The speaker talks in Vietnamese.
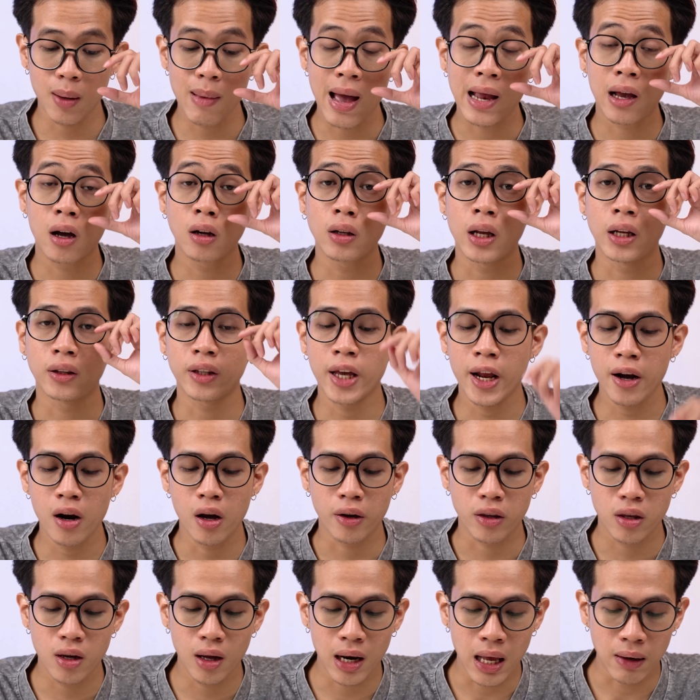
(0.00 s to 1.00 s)
các bạn có thể test
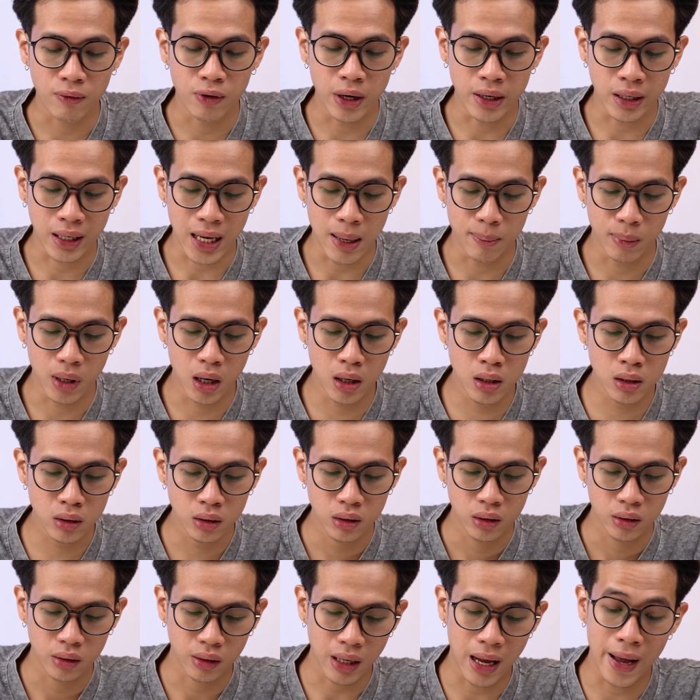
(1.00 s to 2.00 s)
được như là phần cảm
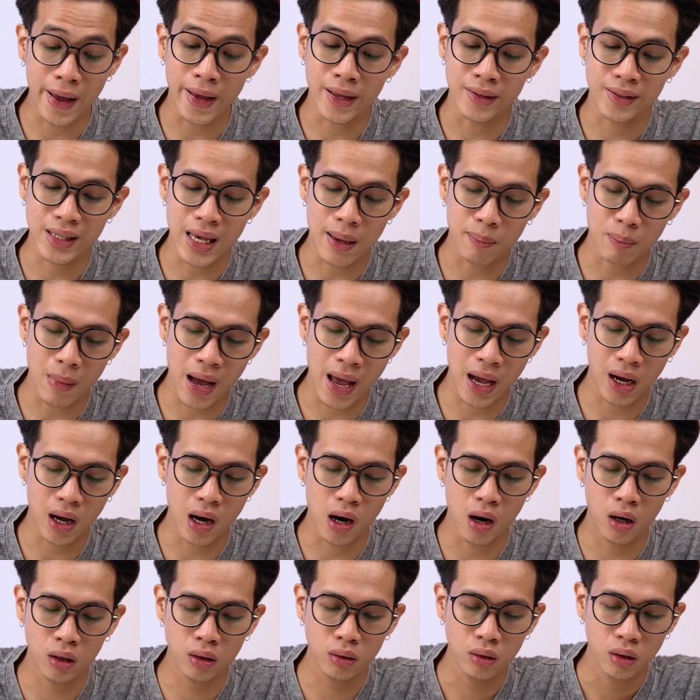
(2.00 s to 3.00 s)
ứng, đầy chạm ba
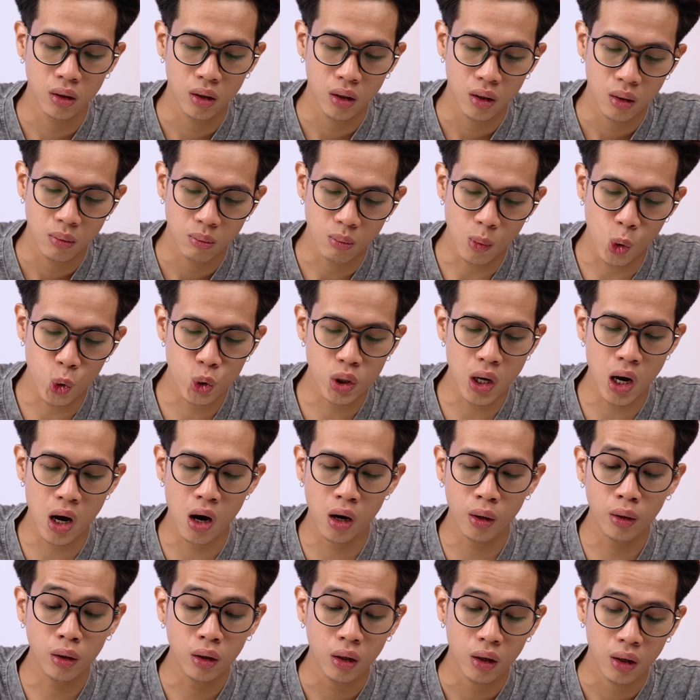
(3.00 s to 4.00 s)
ngón, bốn
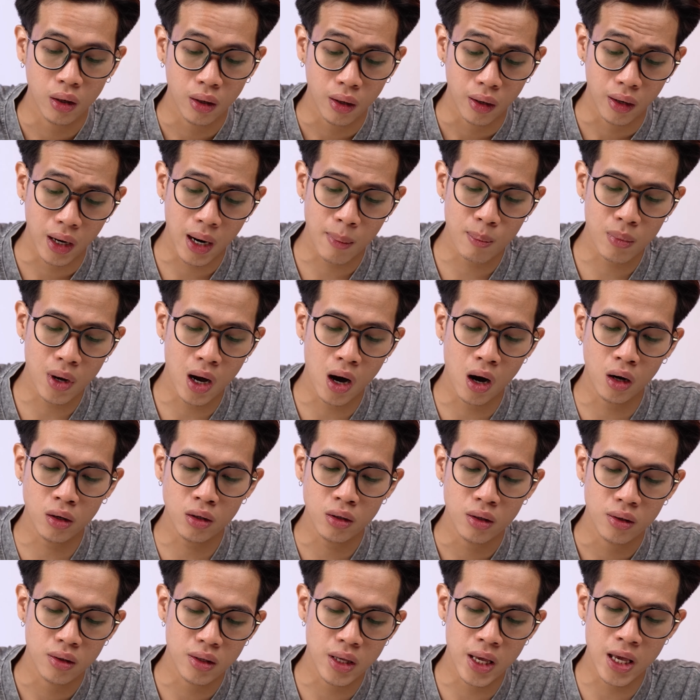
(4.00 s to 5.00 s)
ngón, 5
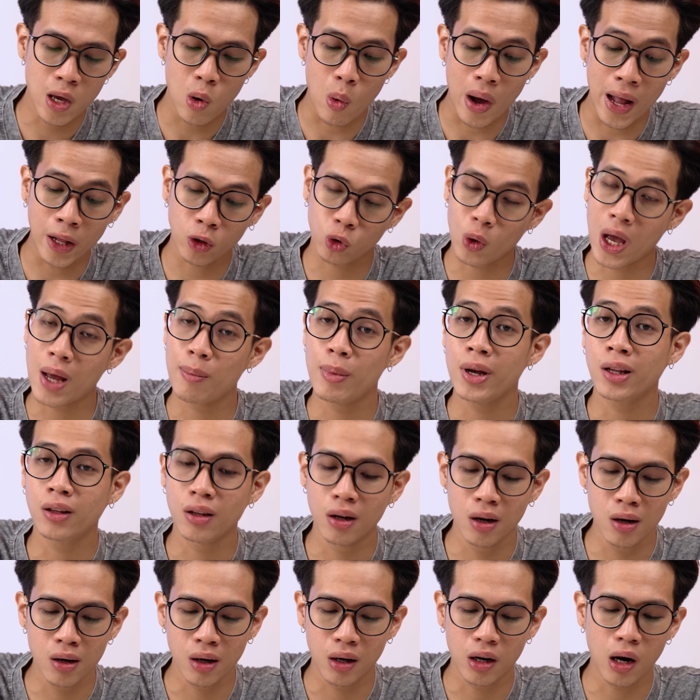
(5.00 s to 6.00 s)
ngón gì hoàn toàn bình
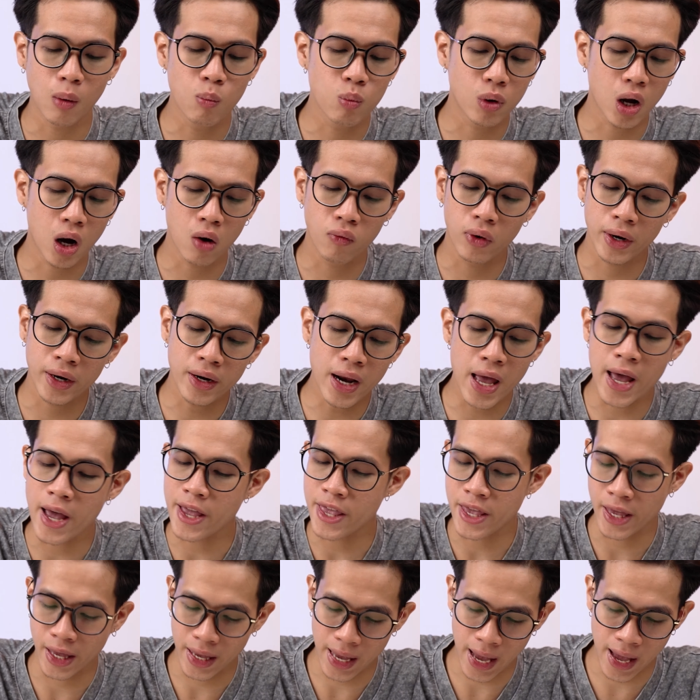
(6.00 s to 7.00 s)
thường, không có vấn đề
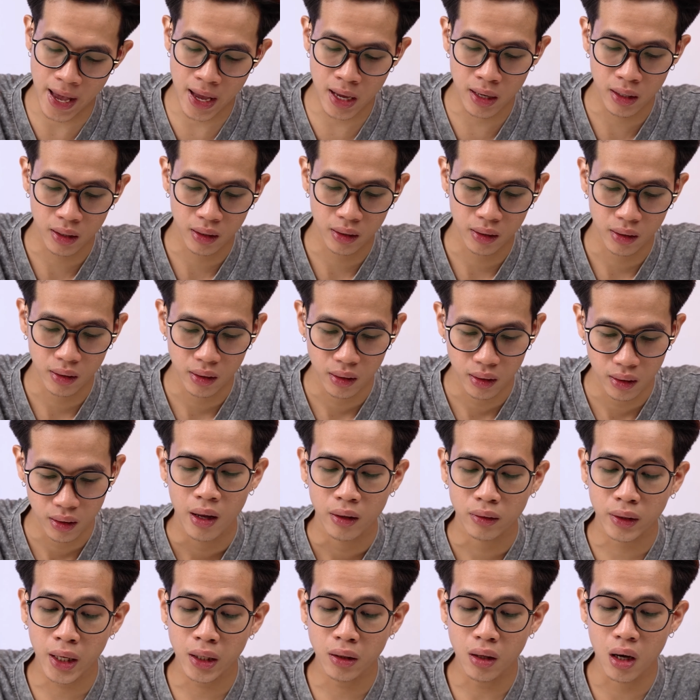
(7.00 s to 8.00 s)
gì cả.
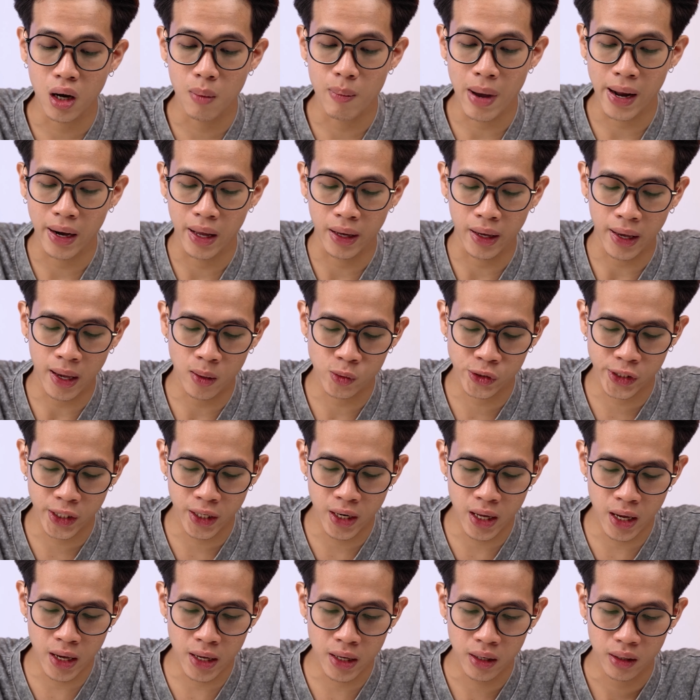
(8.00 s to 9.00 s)
Test thử màn hình
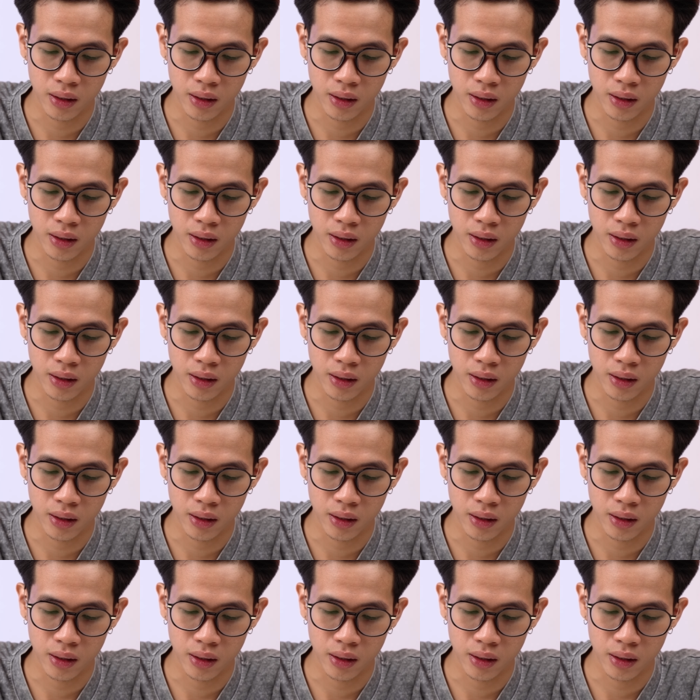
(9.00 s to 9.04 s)
LCD.